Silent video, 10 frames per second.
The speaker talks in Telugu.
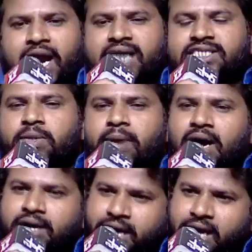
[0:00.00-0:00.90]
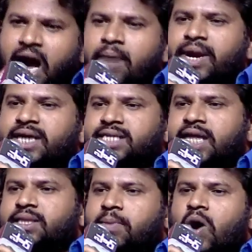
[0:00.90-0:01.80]
లాస్ట్ బాల్ ఈ కాంబినేషన్
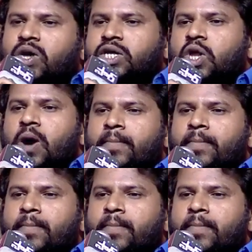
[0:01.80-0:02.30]
ఎంత బాగుంటుందో